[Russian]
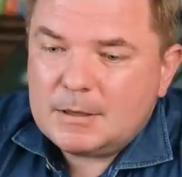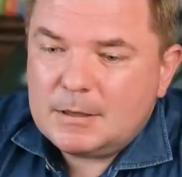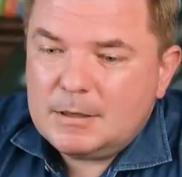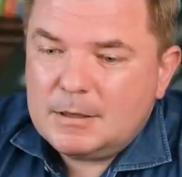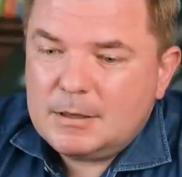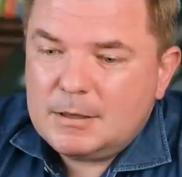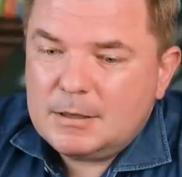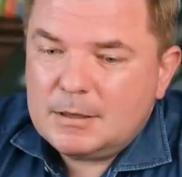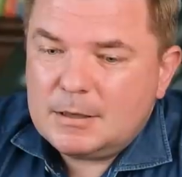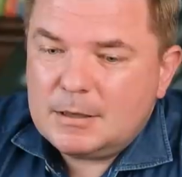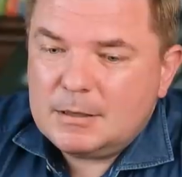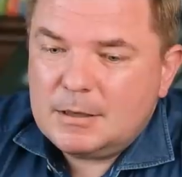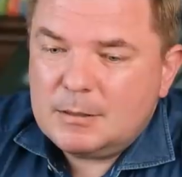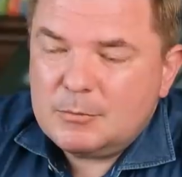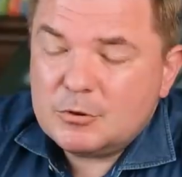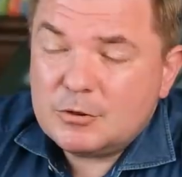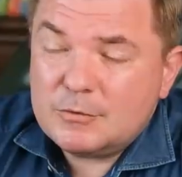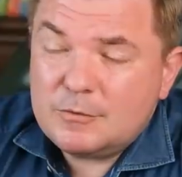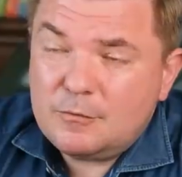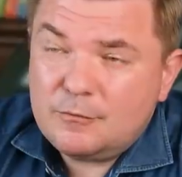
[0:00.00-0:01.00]
И когда
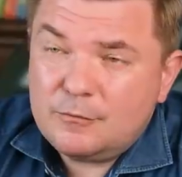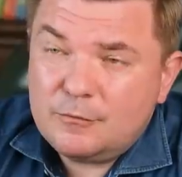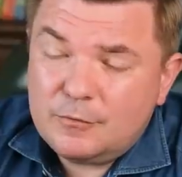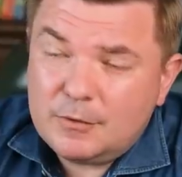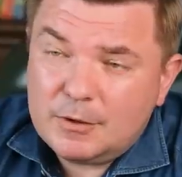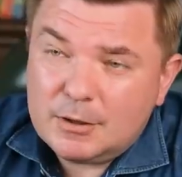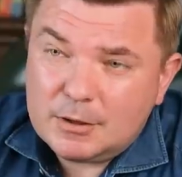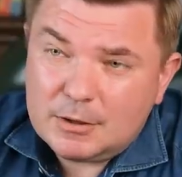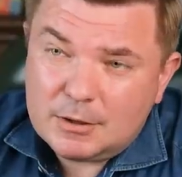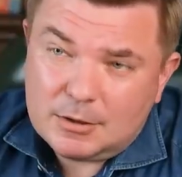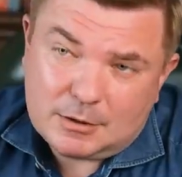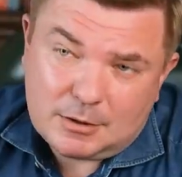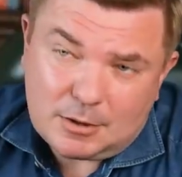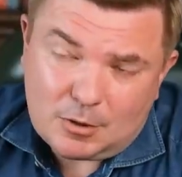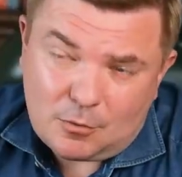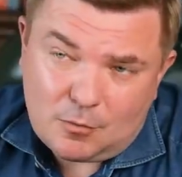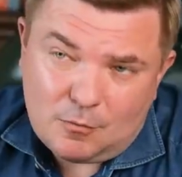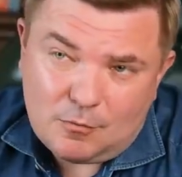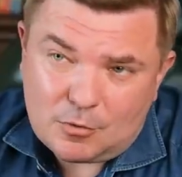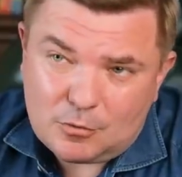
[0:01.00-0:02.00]
мы живем в
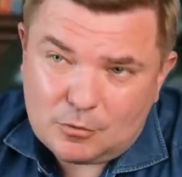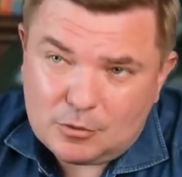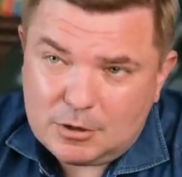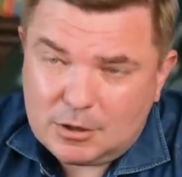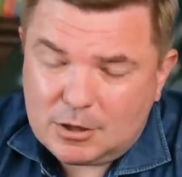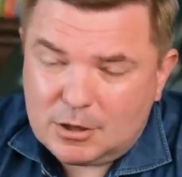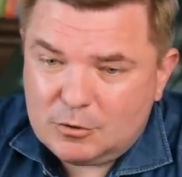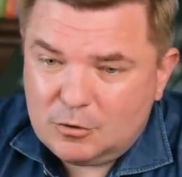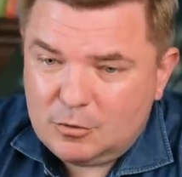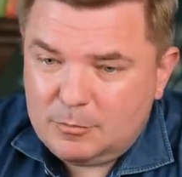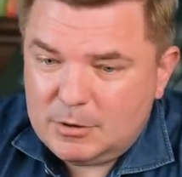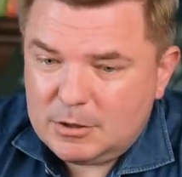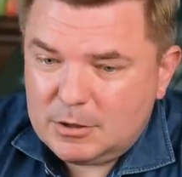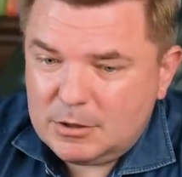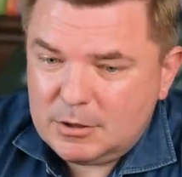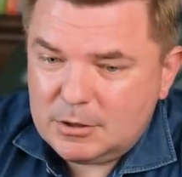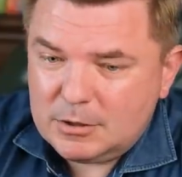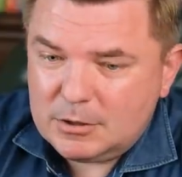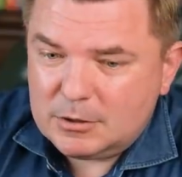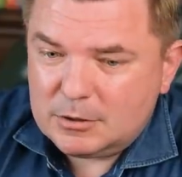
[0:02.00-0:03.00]
такого рода
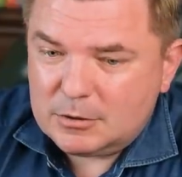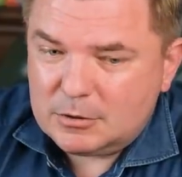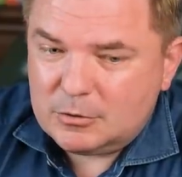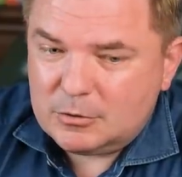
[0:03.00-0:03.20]
экономике,